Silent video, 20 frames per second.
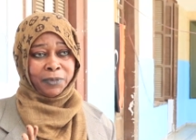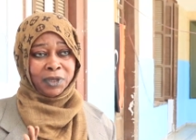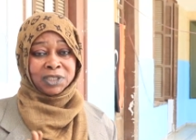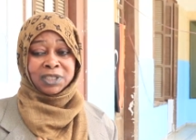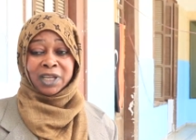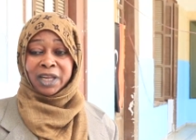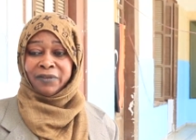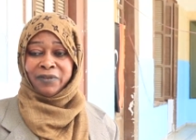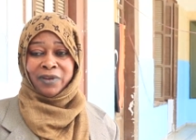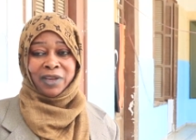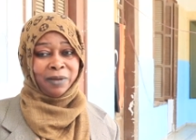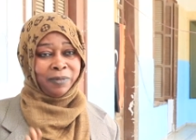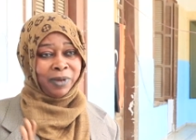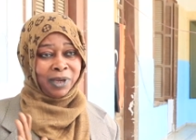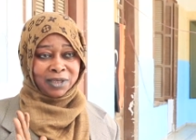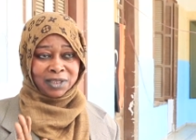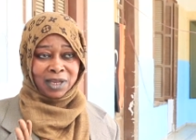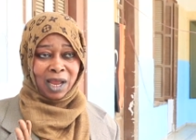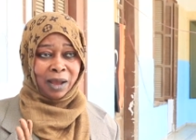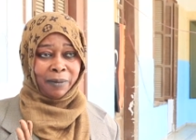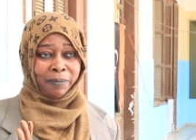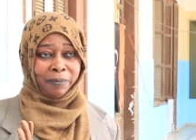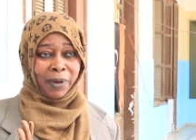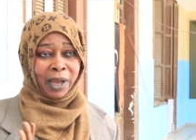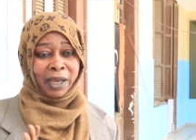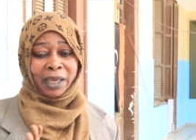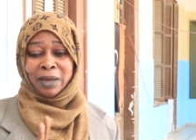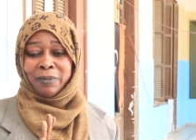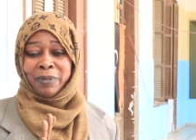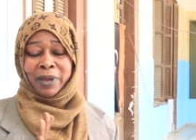الظرف هنا بقى صعب
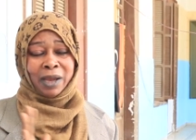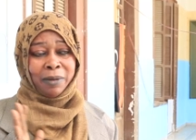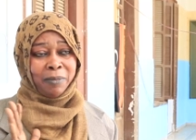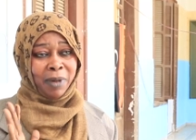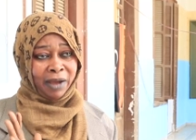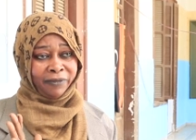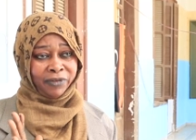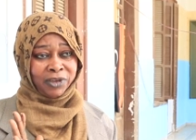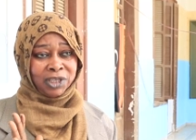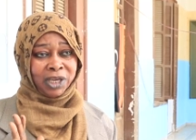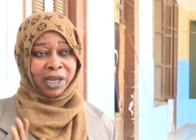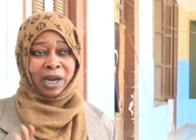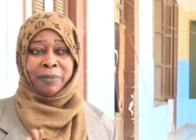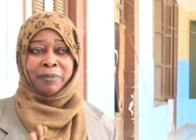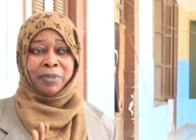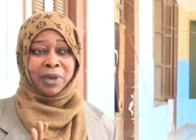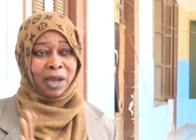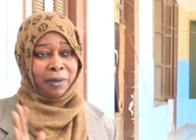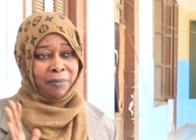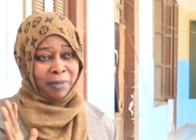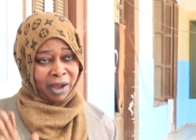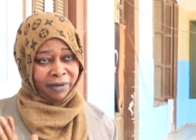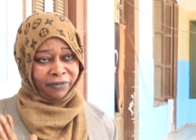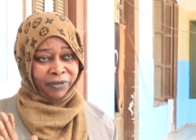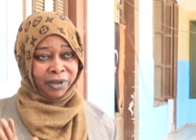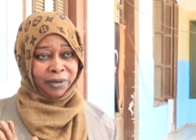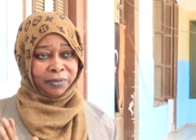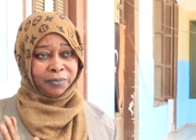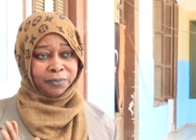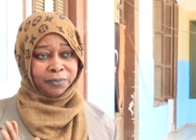اكل بقى ما في شراب بقى ما في